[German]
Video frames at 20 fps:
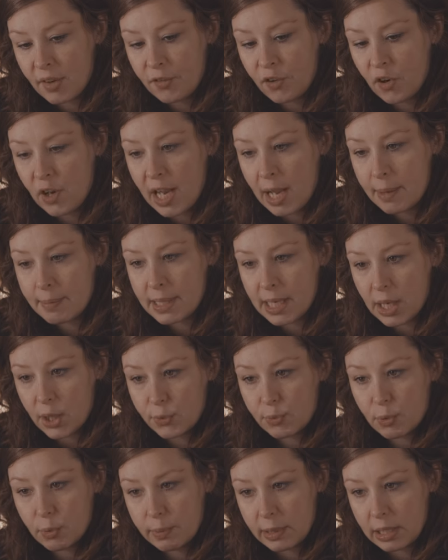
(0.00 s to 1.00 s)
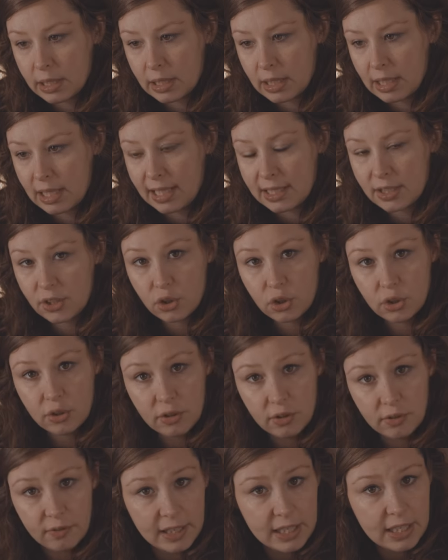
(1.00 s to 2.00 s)
Vorher habe ich ausprobiert
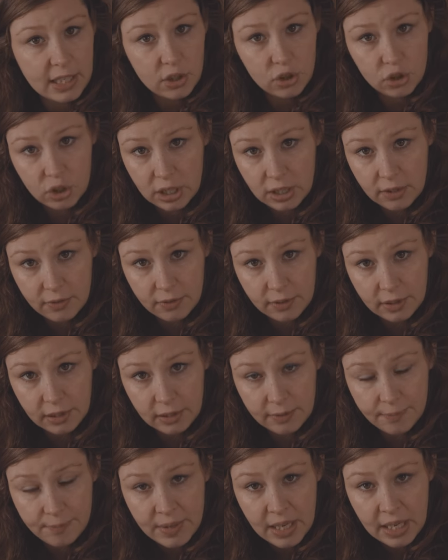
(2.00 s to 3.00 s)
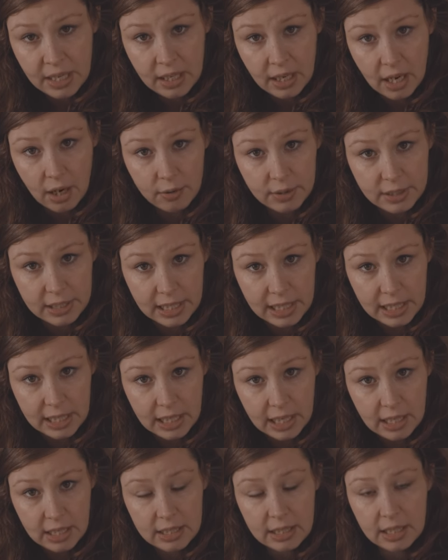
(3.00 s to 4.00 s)
klassische Wanderstiefel aus
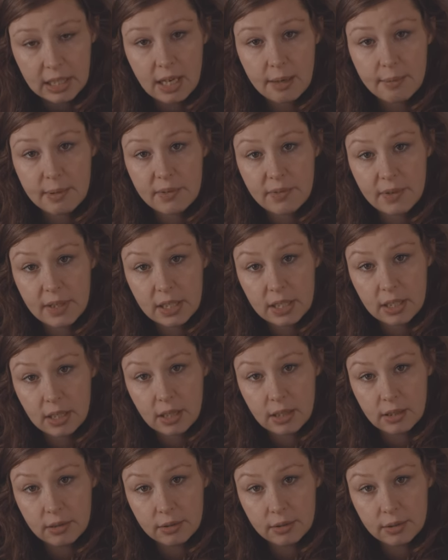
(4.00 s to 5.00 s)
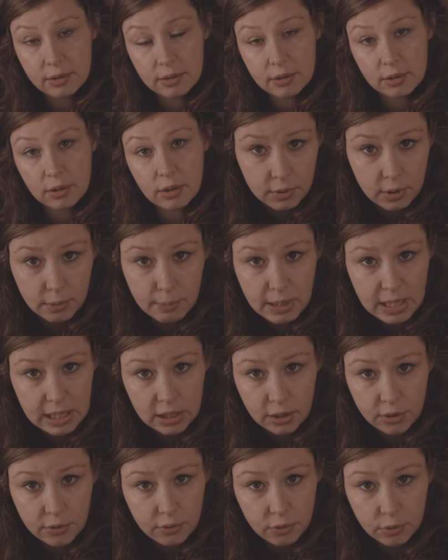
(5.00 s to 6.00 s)
Leder, dann habe ich welche aus einem
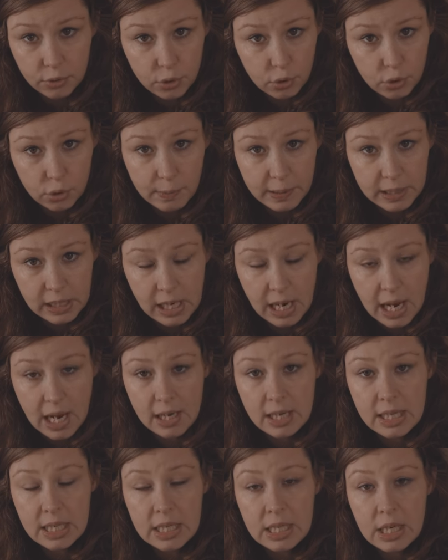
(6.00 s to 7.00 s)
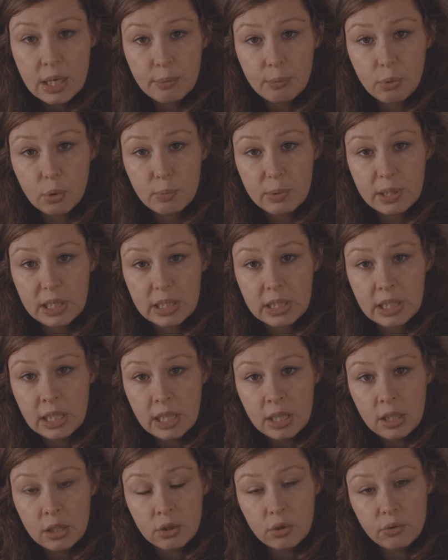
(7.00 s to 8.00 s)
Mix aus Funktionsmaterial probiert,
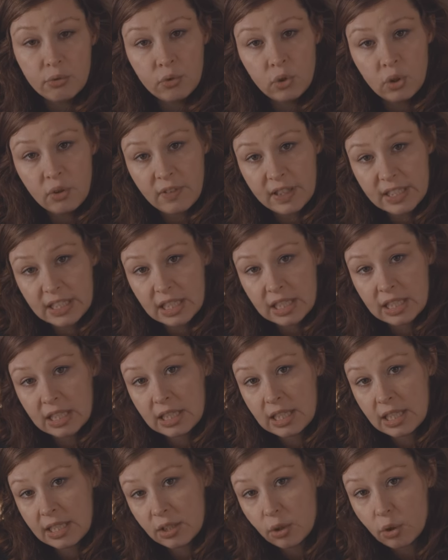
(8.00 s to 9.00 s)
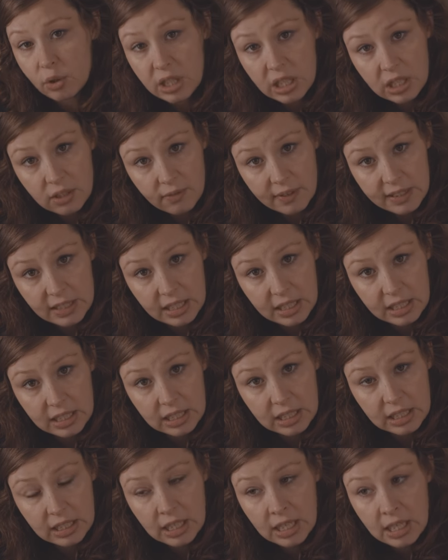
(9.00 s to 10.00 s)
sowohl wasserdicht als auch nicht
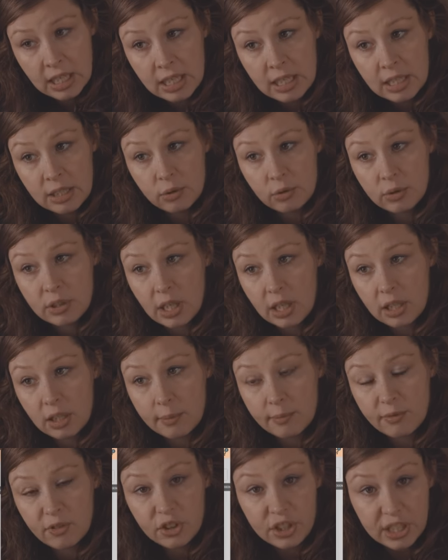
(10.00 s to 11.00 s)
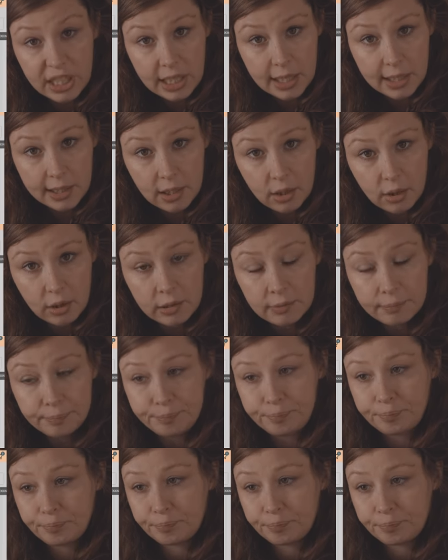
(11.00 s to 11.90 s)
wasserdicht, unter anderem von Decathlon